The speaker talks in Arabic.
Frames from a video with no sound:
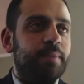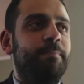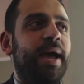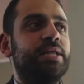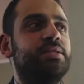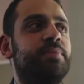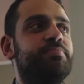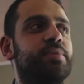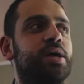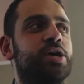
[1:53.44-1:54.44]

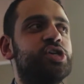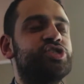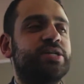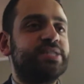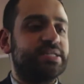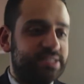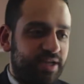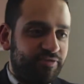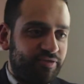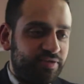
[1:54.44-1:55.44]
بقدم آه، شخصيه
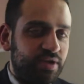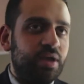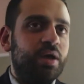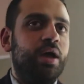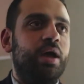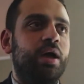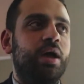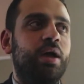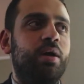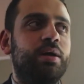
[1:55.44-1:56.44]
سيف
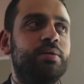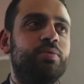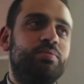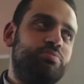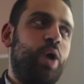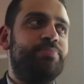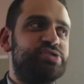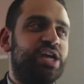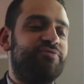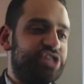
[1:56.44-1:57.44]
آه، واحد
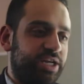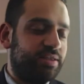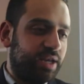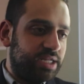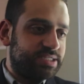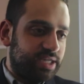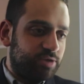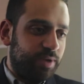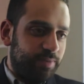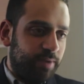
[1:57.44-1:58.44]
بيشتغل في شركه ريل
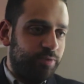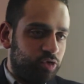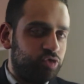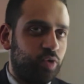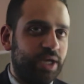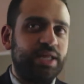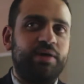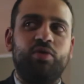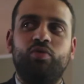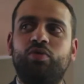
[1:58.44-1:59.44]
استيت بيبيع بيوت
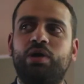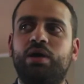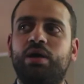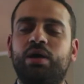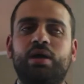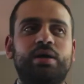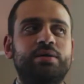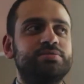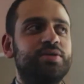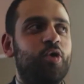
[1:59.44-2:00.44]
وكده و
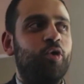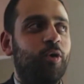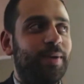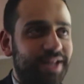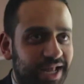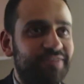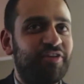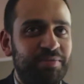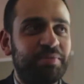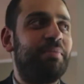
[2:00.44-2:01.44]
وبعدين
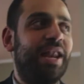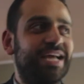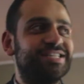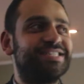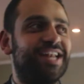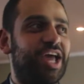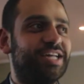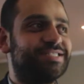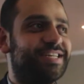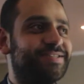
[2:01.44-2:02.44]
هتفهمي بقى مع الاحداث اللي
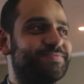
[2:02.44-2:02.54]
هيحصل